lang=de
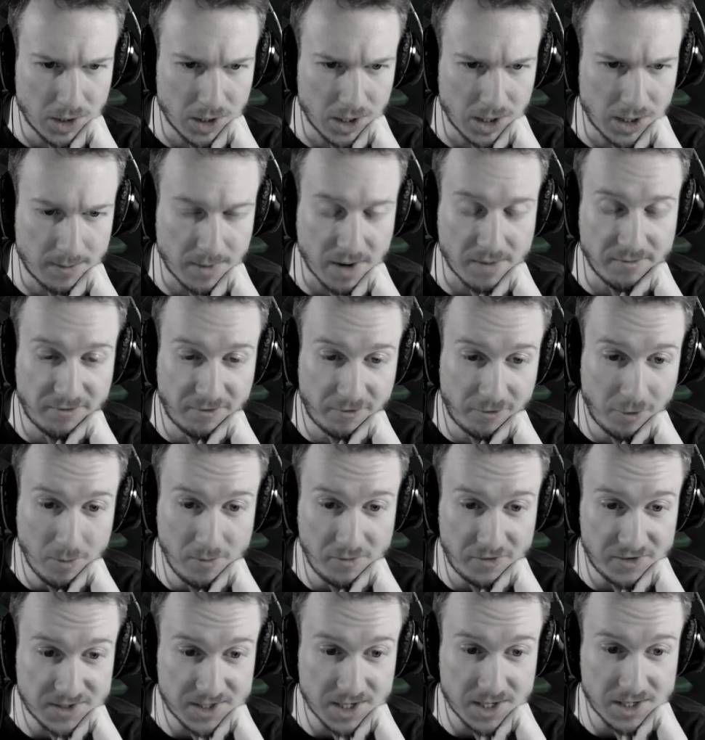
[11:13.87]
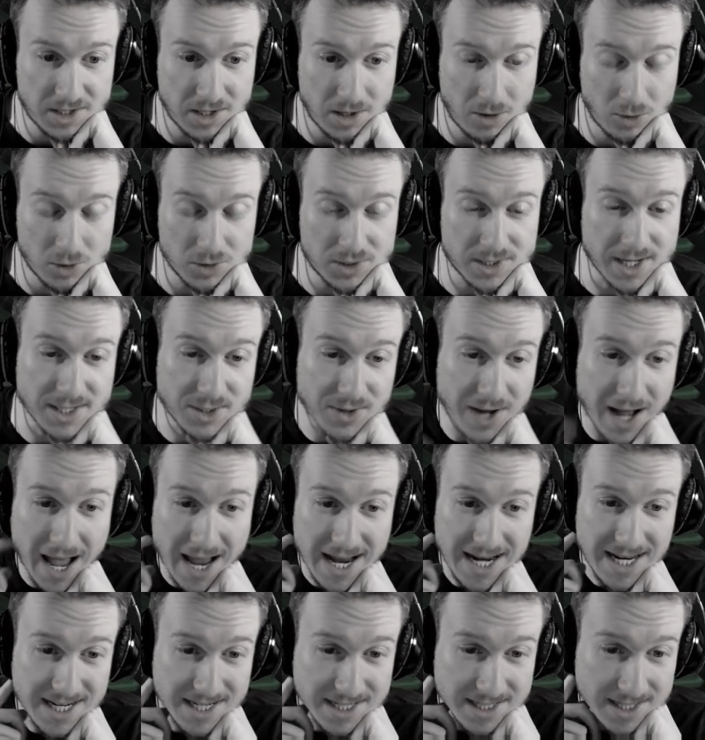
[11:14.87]
Ähm, am 15. August, also
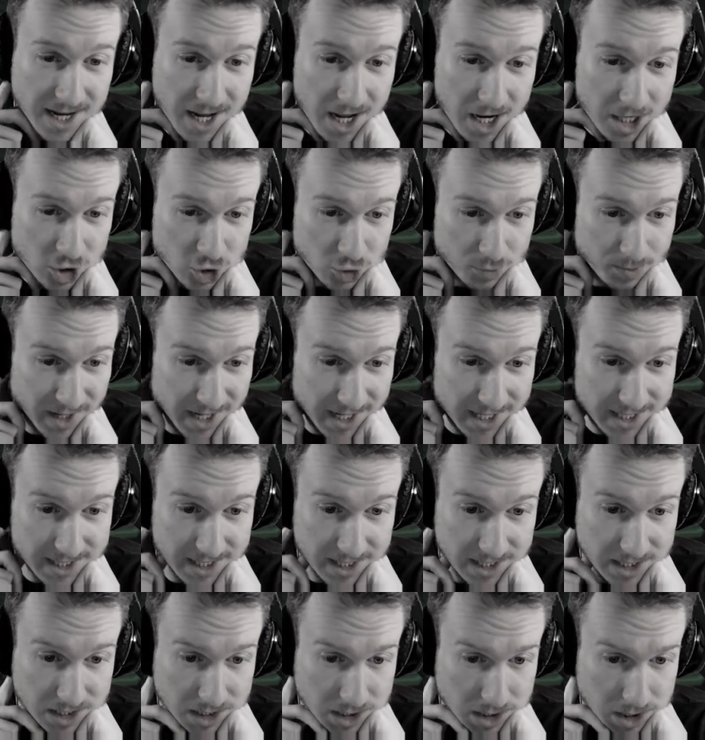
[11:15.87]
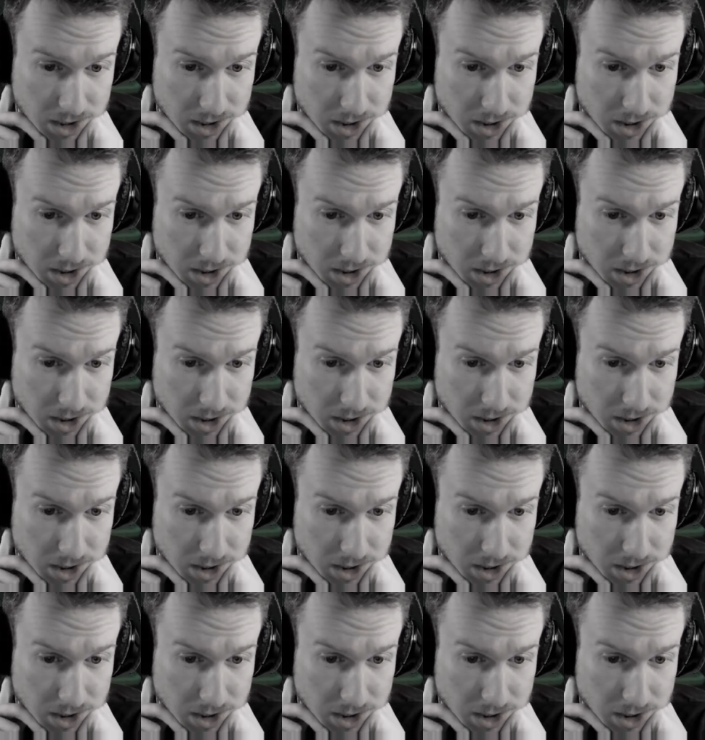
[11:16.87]
einen Tag später,